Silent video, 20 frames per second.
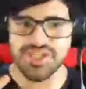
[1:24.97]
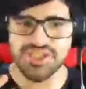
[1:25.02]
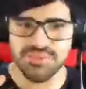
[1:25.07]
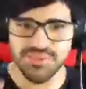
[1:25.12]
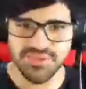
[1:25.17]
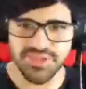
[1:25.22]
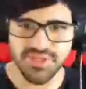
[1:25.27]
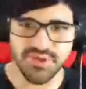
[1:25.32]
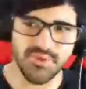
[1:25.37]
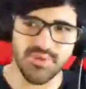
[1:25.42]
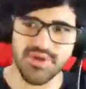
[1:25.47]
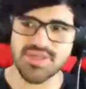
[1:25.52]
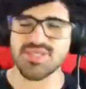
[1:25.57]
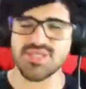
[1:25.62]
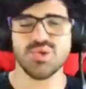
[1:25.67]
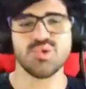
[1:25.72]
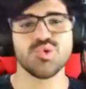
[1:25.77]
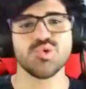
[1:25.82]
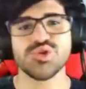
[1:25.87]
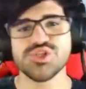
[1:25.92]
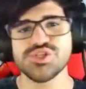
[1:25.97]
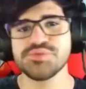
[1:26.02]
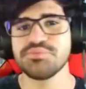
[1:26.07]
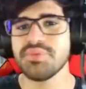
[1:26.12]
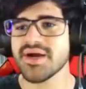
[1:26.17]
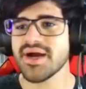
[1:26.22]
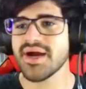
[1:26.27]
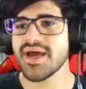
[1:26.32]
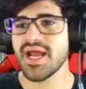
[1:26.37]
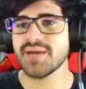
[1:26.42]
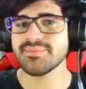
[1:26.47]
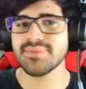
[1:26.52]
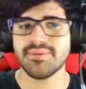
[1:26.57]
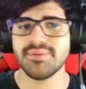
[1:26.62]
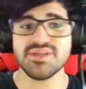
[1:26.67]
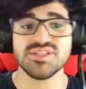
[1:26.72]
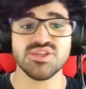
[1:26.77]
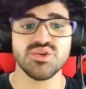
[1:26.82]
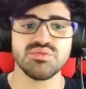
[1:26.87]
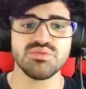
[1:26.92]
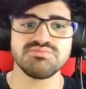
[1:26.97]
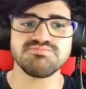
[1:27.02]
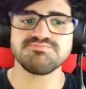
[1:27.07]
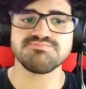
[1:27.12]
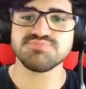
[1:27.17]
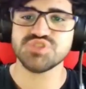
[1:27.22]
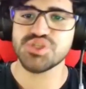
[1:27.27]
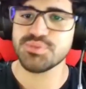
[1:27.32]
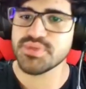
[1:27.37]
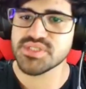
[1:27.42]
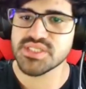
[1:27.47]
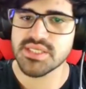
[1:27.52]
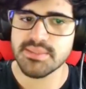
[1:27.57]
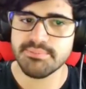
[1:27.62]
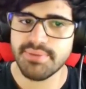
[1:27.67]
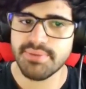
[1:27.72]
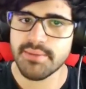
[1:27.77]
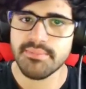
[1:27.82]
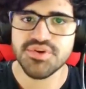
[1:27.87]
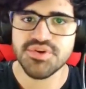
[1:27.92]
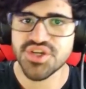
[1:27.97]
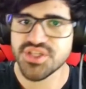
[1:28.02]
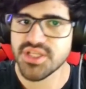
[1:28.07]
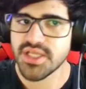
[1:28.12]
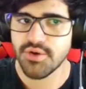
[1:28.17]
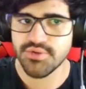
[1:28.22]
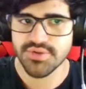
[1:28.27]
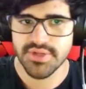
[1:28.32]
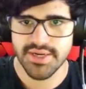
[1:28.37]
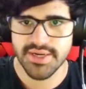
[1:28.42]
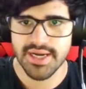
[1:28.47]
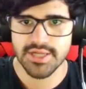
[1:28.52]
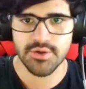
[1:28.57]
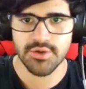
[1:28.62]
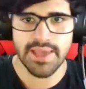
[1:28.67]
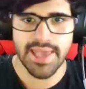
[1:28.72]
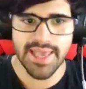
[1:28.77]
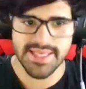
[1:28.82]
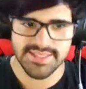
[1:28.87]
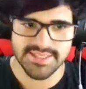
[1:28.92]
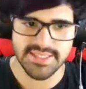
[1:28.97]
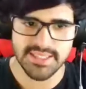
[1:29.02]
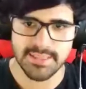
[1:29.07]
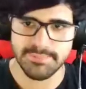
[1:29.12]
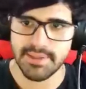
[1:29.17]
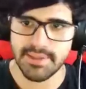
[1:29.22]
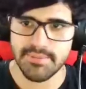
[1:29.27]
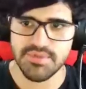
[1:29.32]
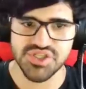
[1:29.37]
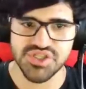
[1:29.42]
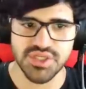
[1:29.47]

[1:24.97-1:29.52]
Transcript: muita coisa, eu curti pra caramba, mas eu Tipo assim, pra mim já deu, tá ligado? Essa aqui pra mim já